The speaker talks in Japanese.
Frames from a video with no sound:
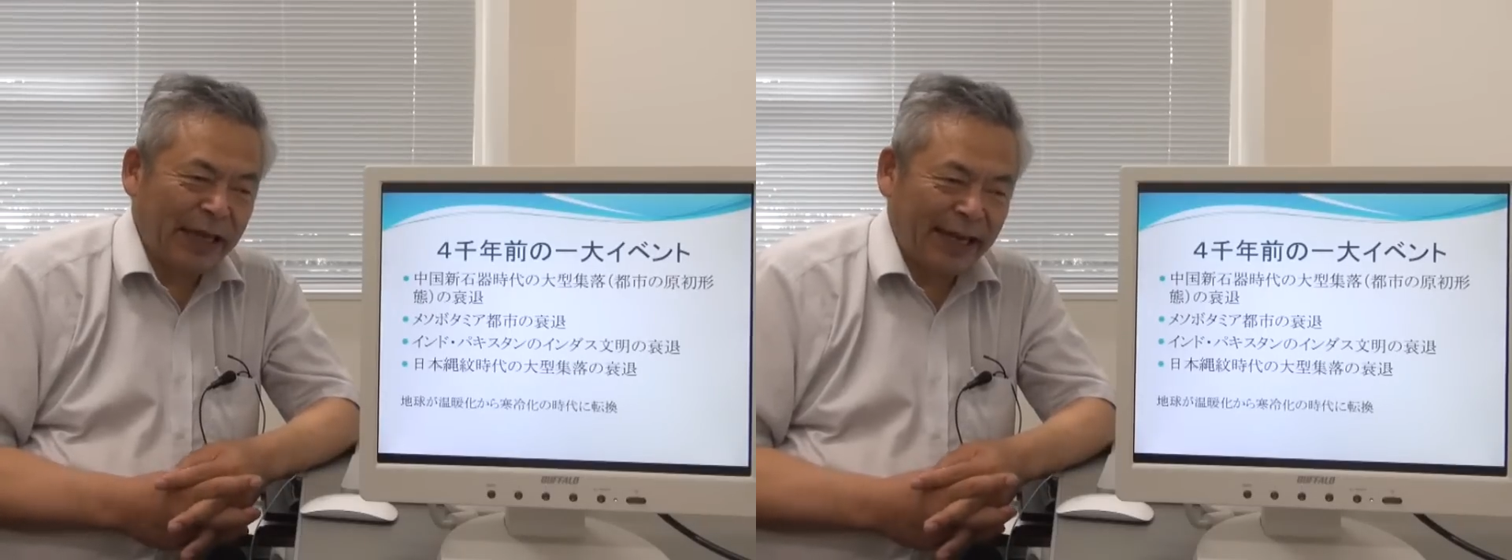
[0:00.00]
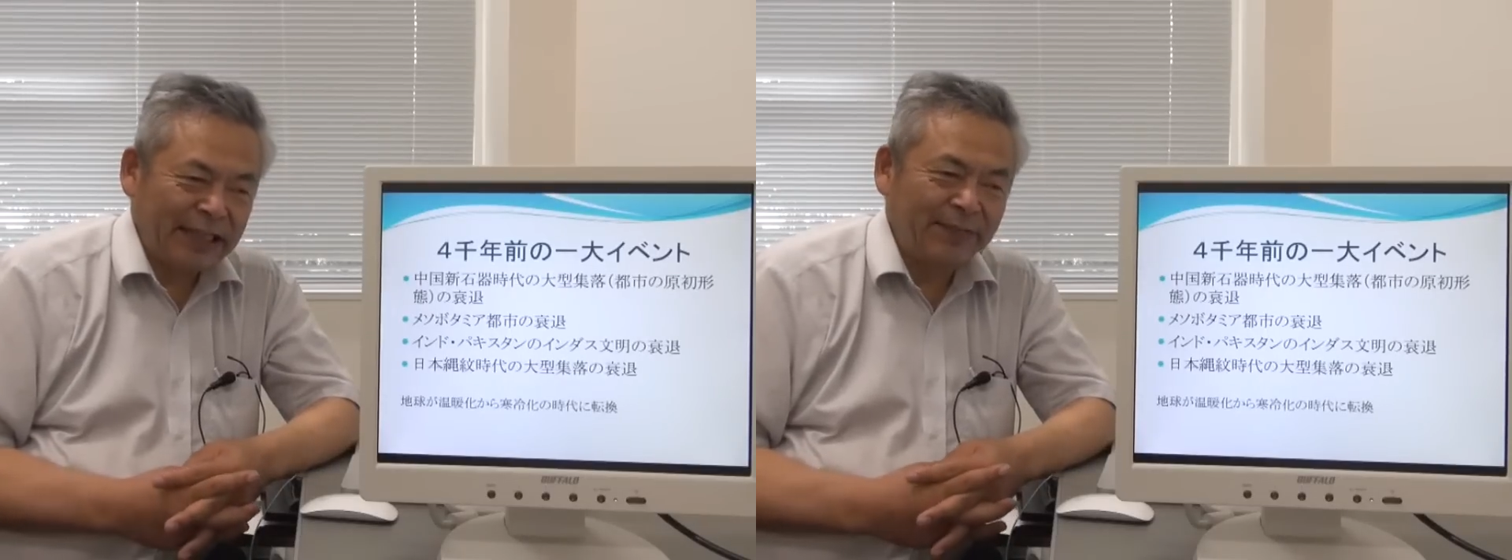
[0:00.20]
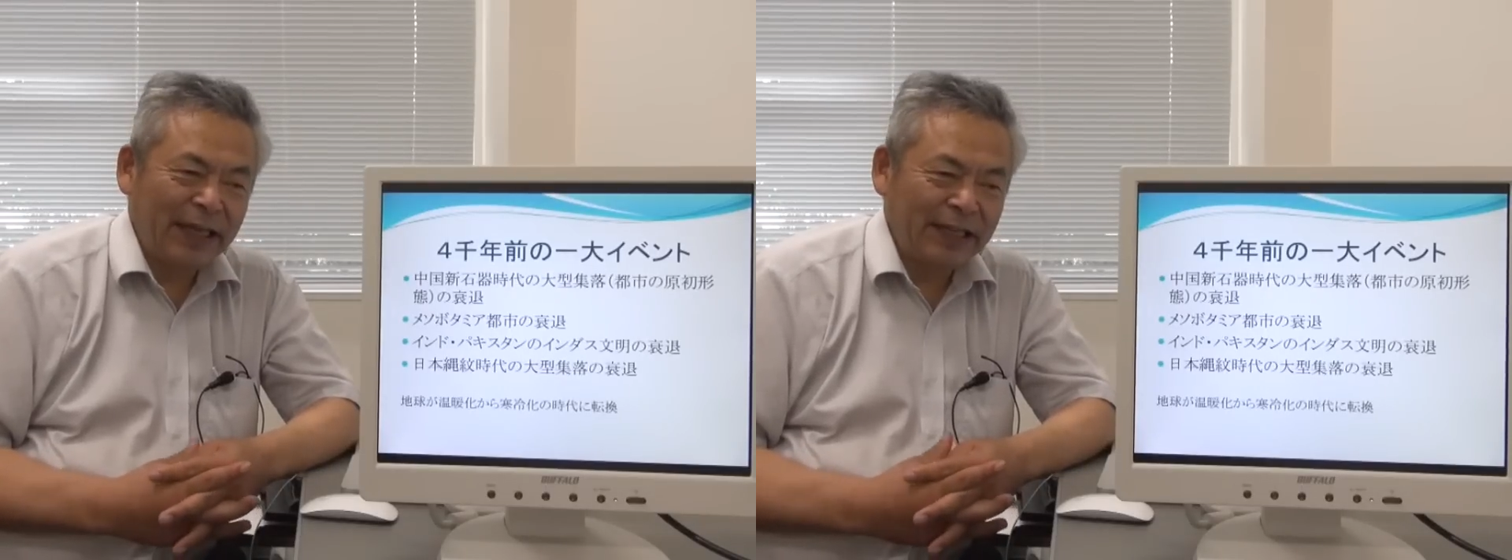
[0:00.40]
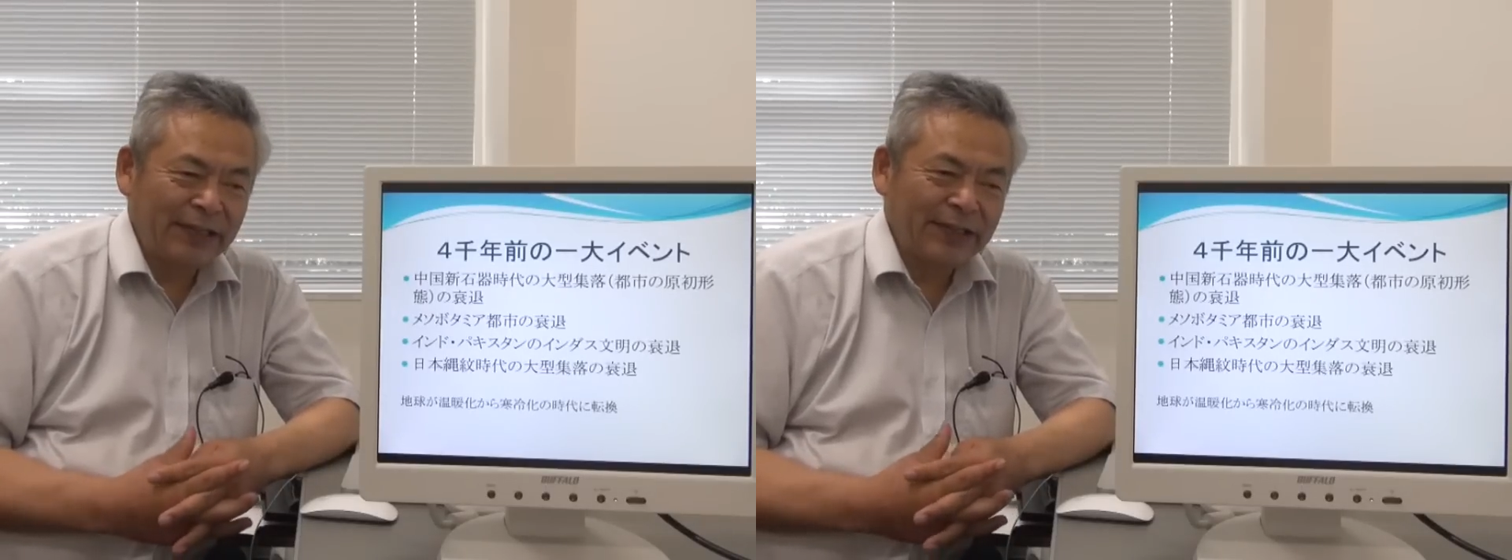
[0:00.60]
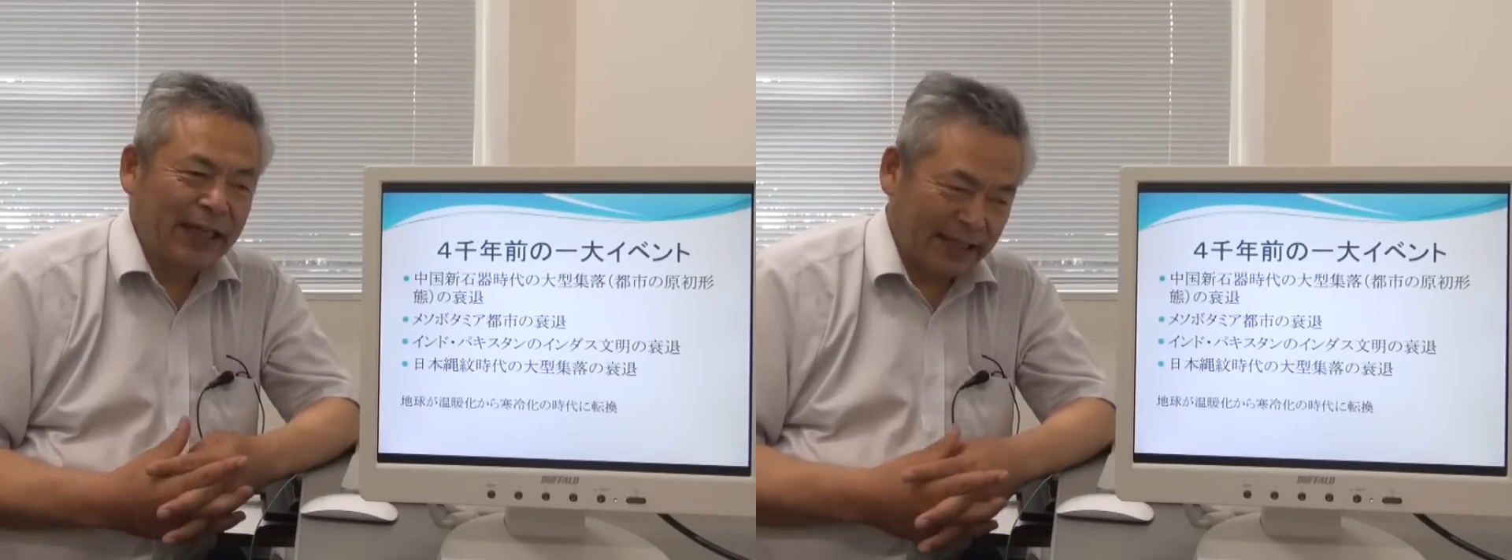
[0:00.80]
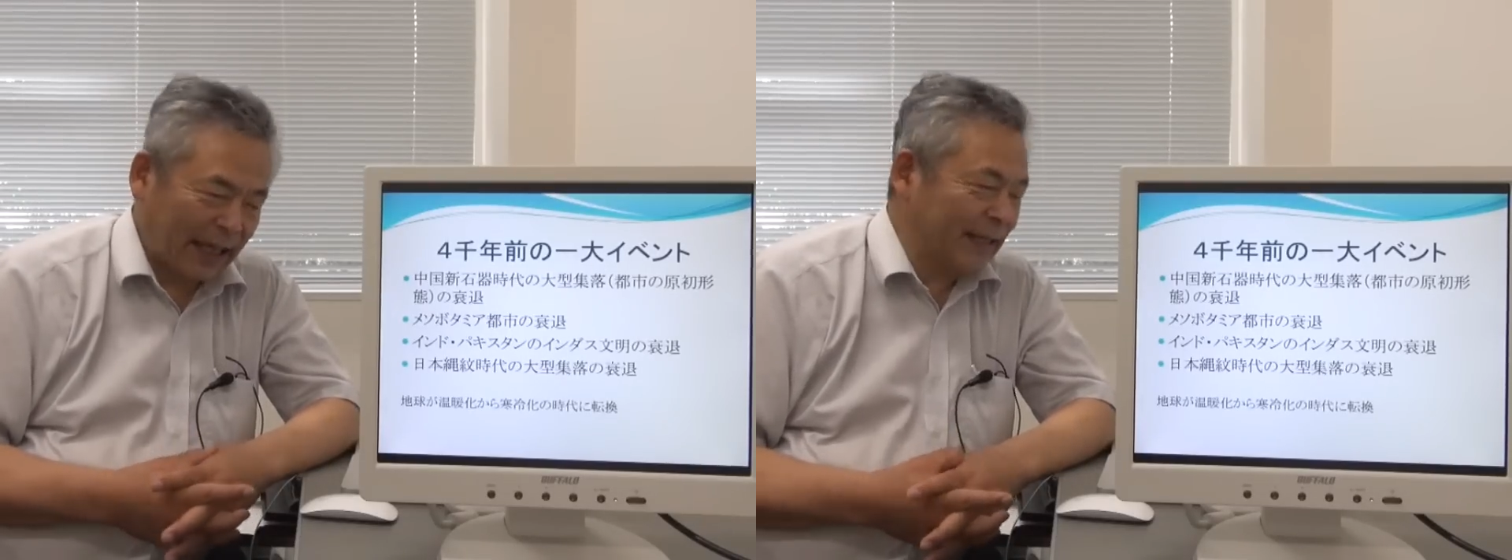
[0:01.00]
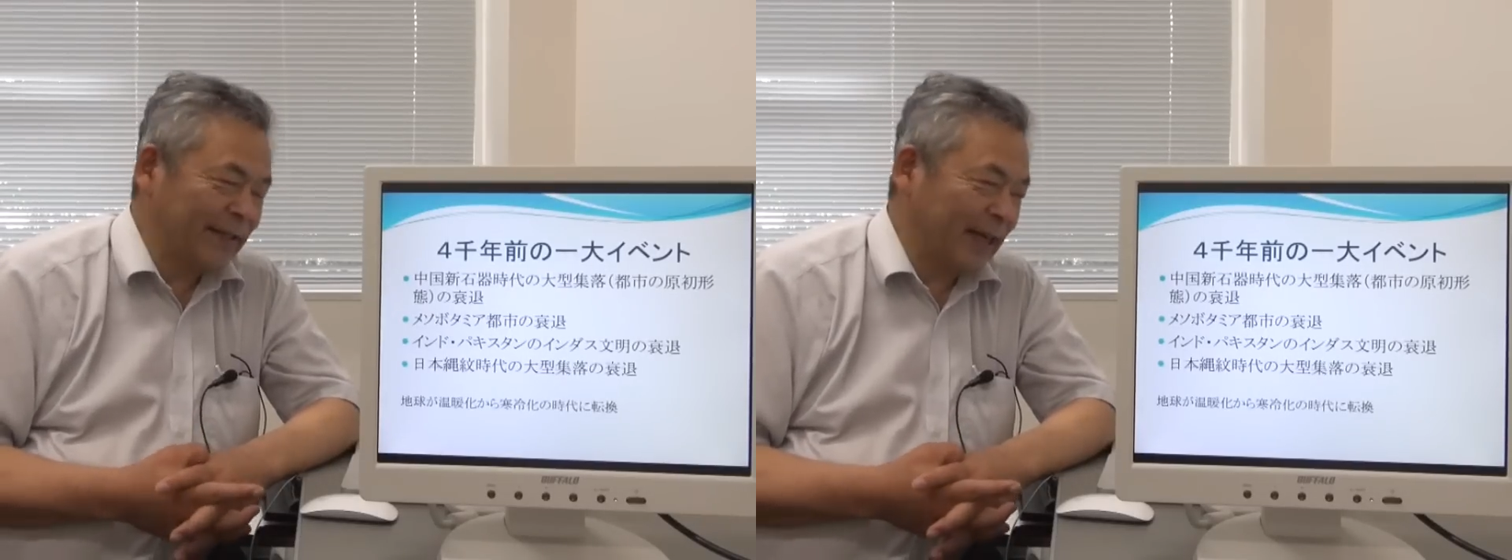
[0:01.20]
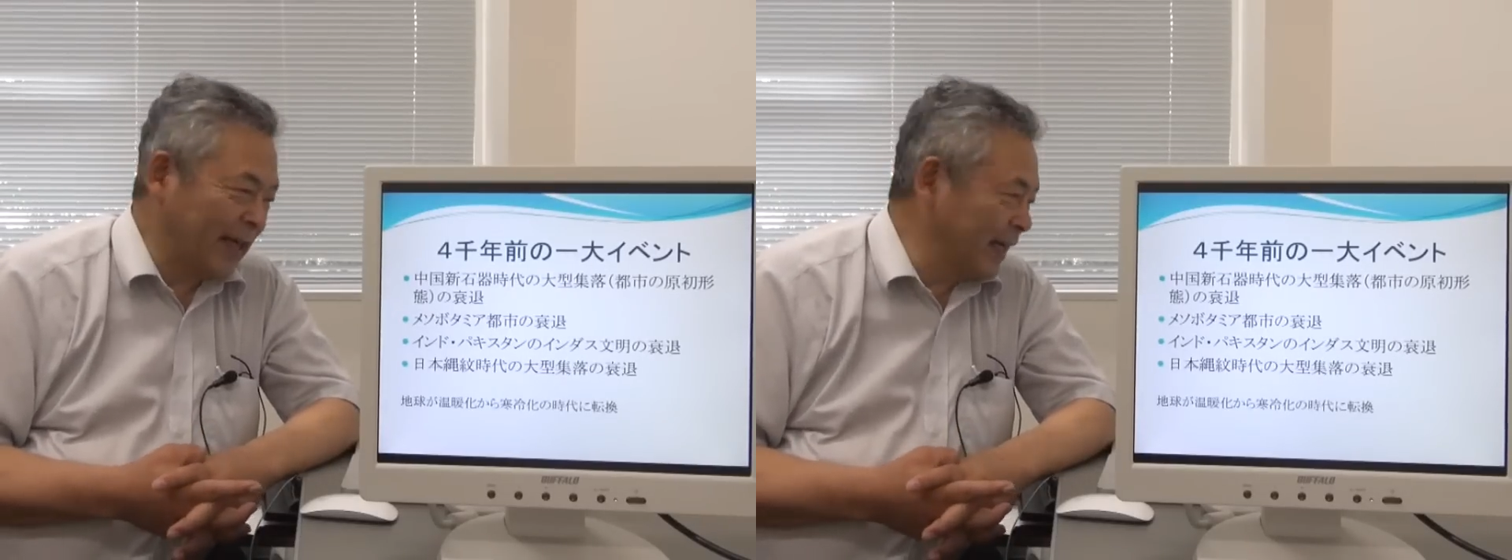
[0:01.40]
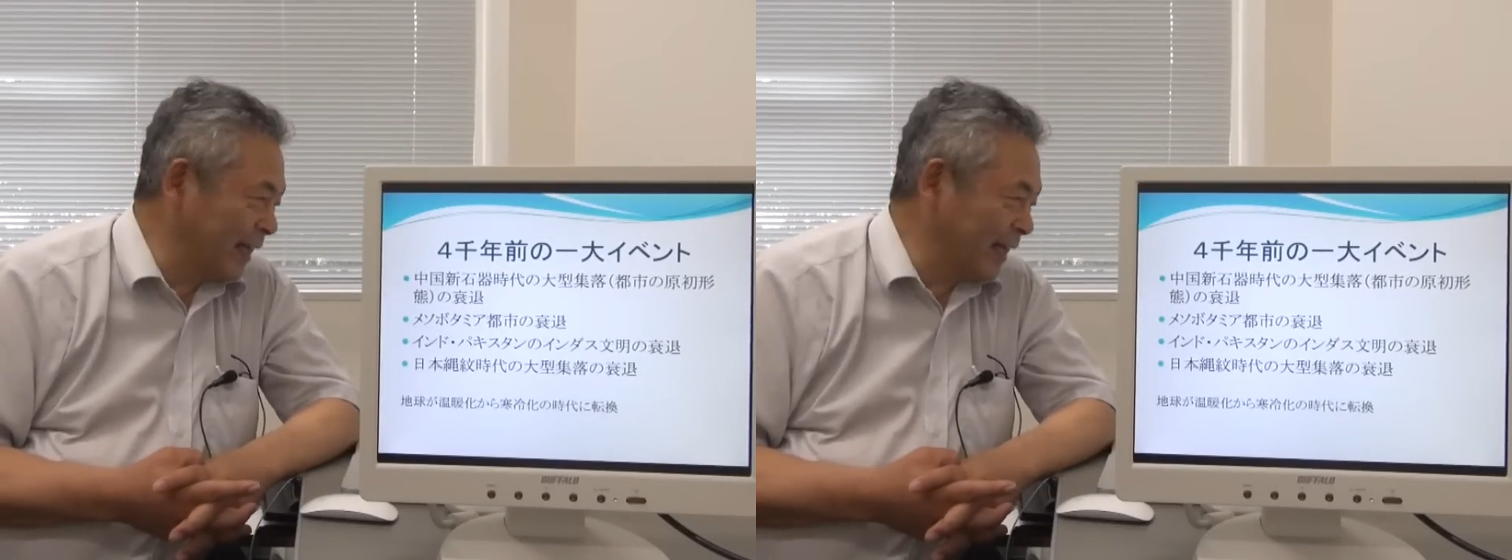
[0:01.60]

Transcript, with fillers: 始まりの姿と考